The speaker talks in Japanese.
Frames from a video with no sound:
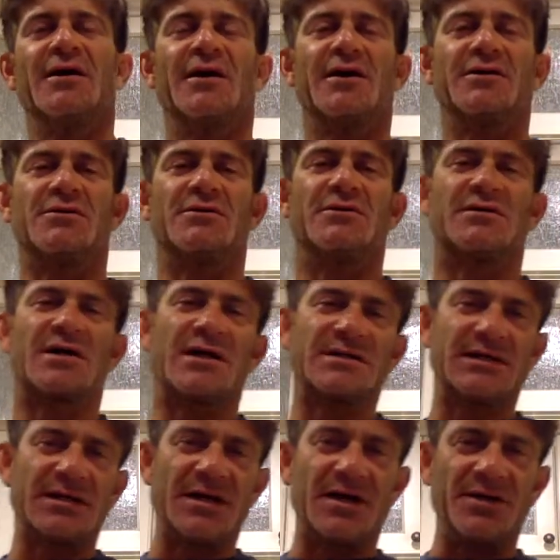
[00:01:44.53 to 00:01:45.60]
あの
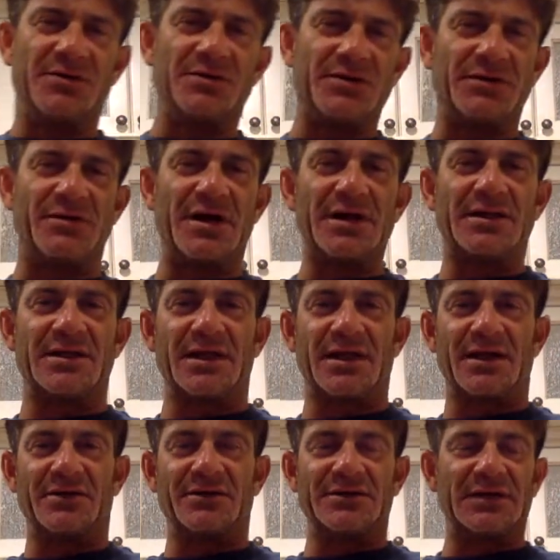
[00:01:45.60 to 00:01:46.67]
風がいろいろあっ
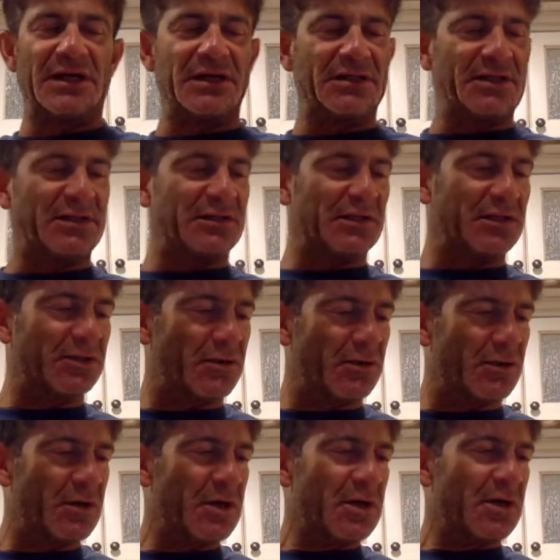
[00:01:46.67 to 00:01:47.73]
てあの大変だったけ
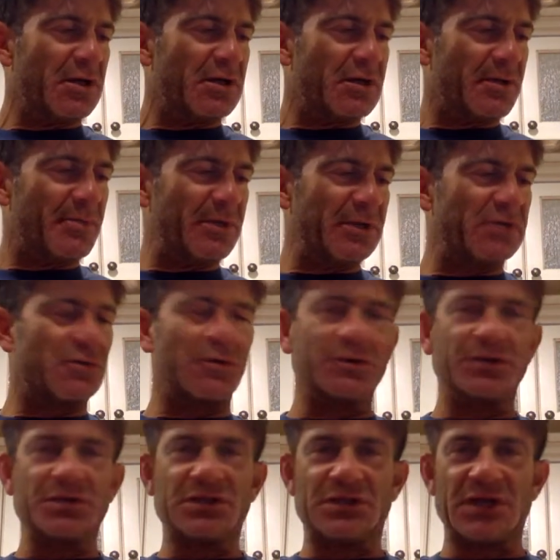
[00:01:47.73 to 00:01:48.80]
どやっぱりこ
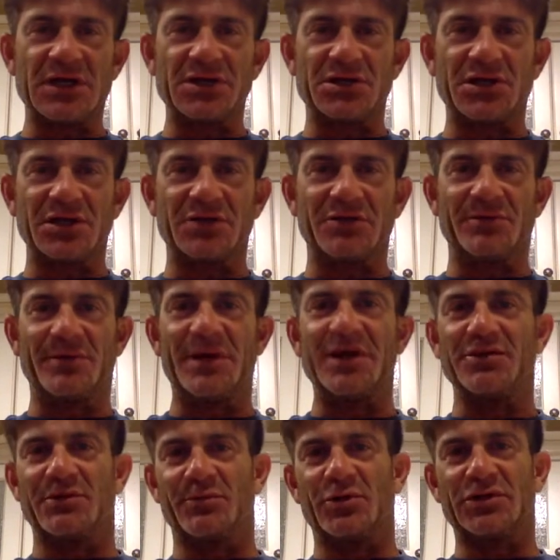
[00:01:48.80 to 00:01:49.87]
の自転車と
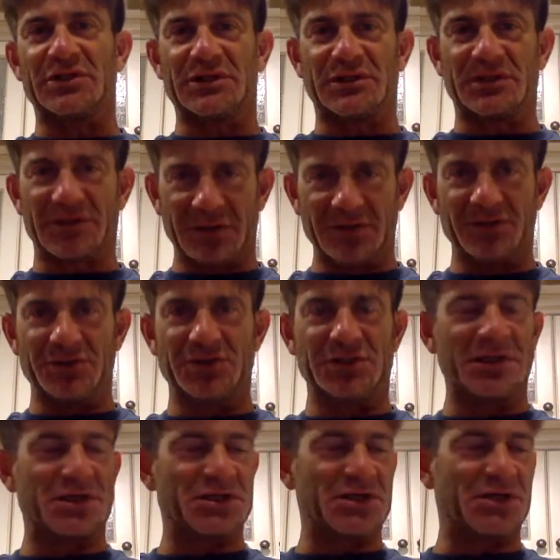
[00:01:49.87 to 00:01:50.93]
前の持ってる自
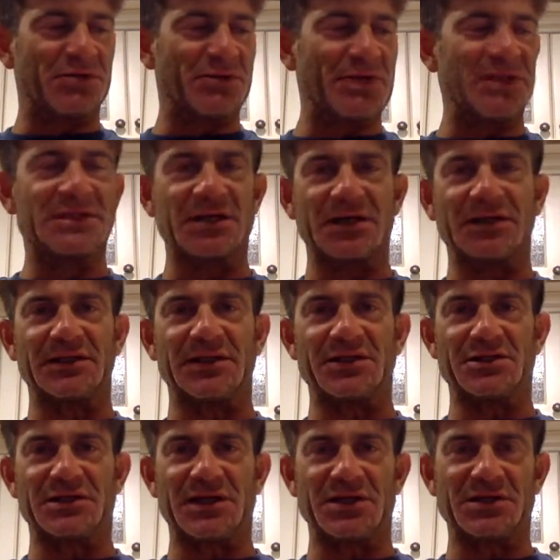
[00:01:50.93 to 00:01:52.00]
転車の前使ってた
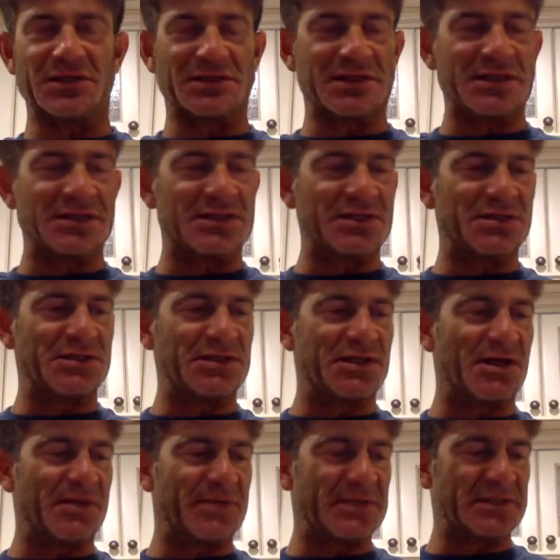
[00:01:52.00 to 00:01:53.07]
自転車全然違
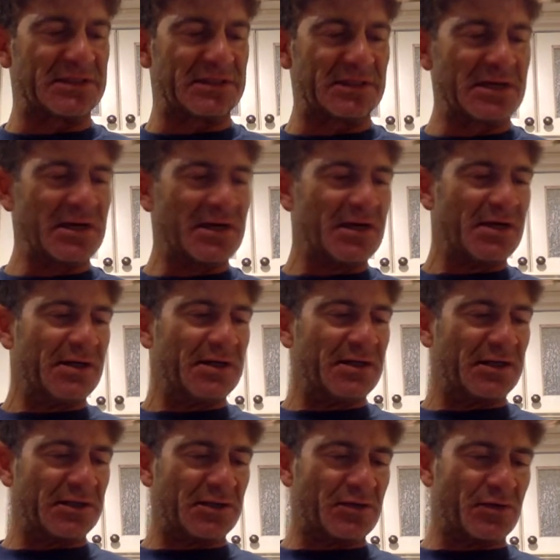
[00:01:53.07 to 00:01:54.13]
います
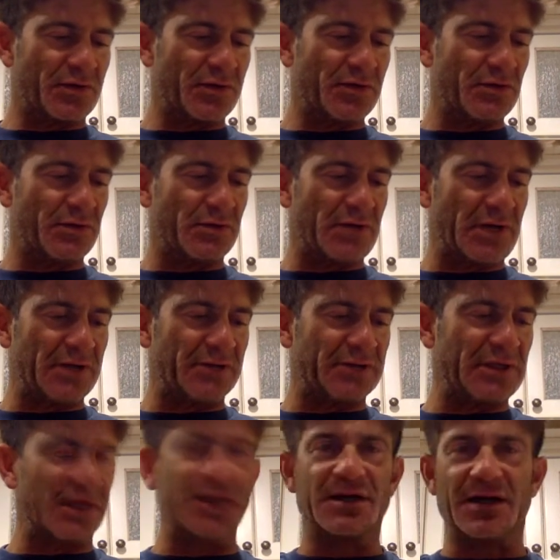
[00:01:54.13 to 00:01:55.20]
なんでこれをあの
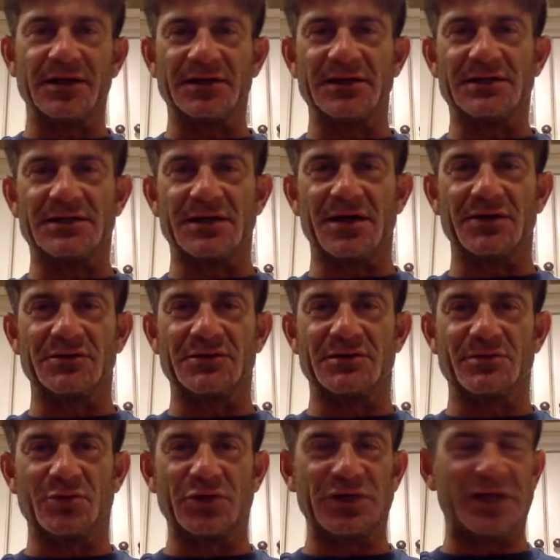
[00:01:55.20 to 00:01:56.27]
大会で使う
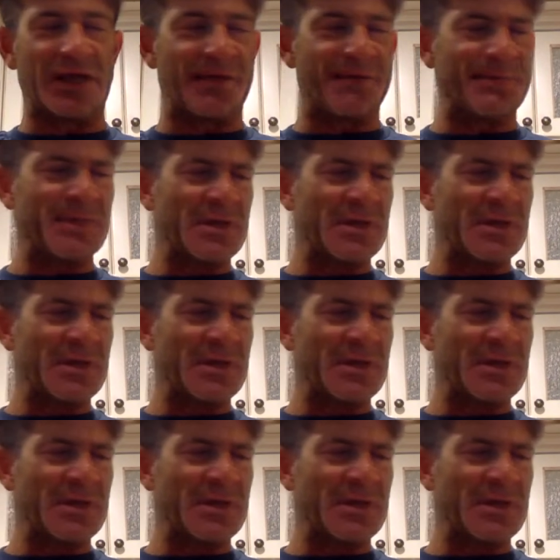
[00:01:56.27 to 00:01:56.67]
つもりで